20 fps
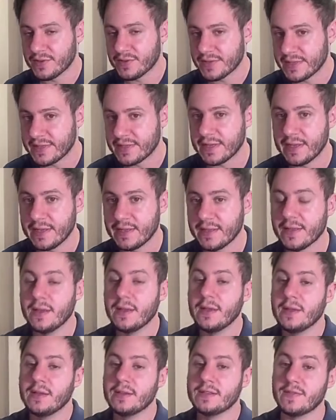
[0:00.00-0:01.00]
60,
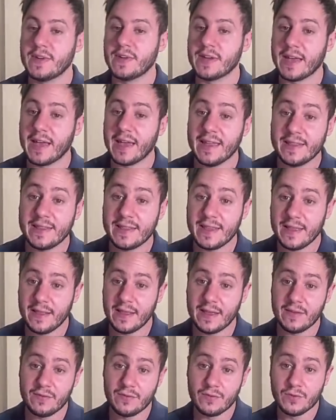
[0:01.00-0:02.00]
você vai ganhar item
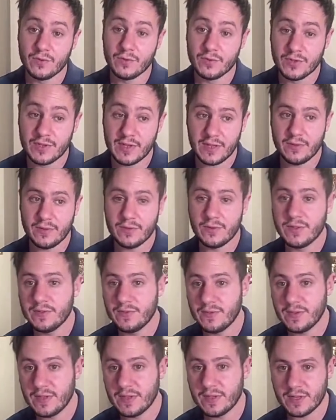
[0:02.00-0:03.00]
level
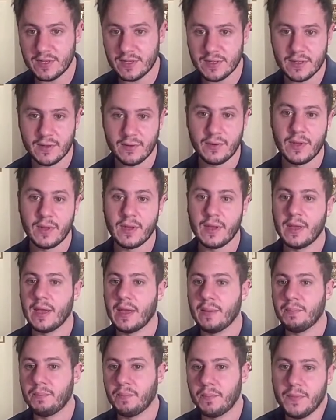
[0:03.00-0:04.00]
220. Então,
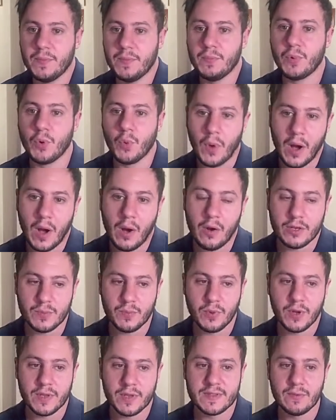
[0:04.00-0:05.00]
para um alt
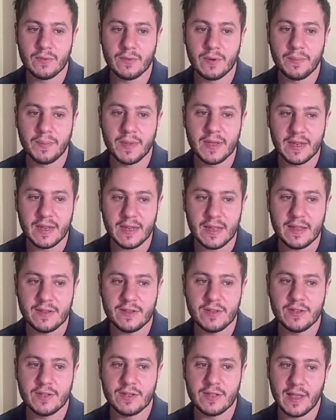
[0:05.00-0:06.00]
pode ser um
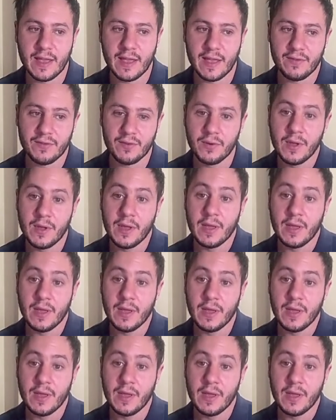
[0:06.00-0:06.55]
upgrade de level.